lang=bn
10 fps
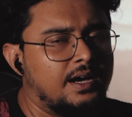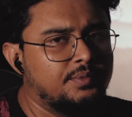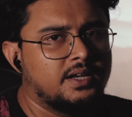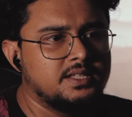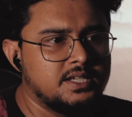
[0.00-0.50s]

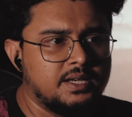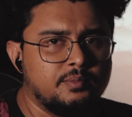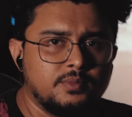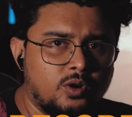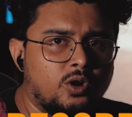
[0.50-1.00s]
আপনারা যে
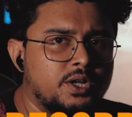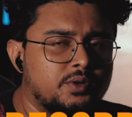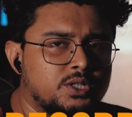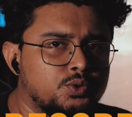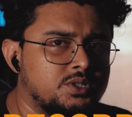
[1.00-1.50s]

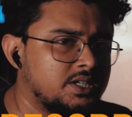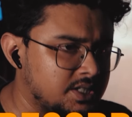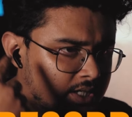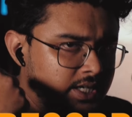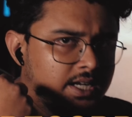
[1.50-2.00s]
অডিওটা শুনছেন
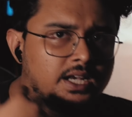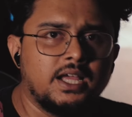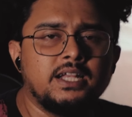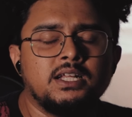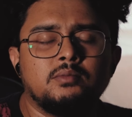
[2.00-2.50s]
সেটা
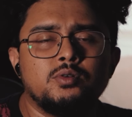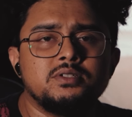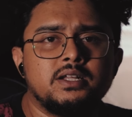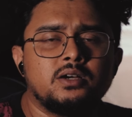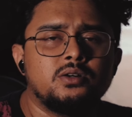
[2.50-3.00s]
ডিরেক্টলি এটি
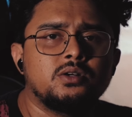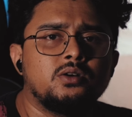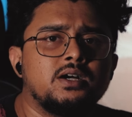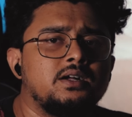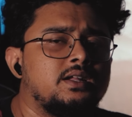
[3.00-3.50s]
এস এ রেকর্ড
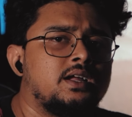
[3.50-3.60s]
করা